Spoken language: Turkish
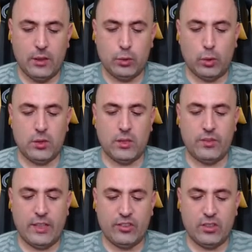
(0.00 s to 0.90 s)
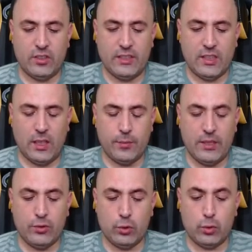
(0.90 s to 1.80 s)
Sol tarafı tercih ettiğini.
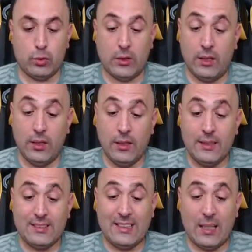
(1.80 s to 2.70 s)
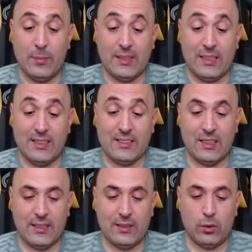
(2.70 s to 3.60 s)
Gabriel Jesus'la gelmekte
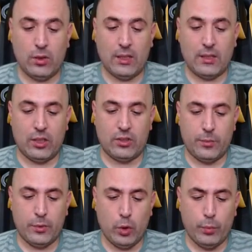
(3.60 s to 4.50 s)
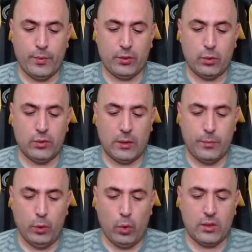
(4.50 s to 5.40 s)
ısrar ediyorlar arkadaşlar. Bir topuk pas ondan.
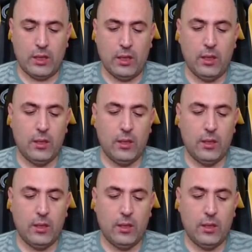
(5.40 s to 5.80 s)
Bir orta.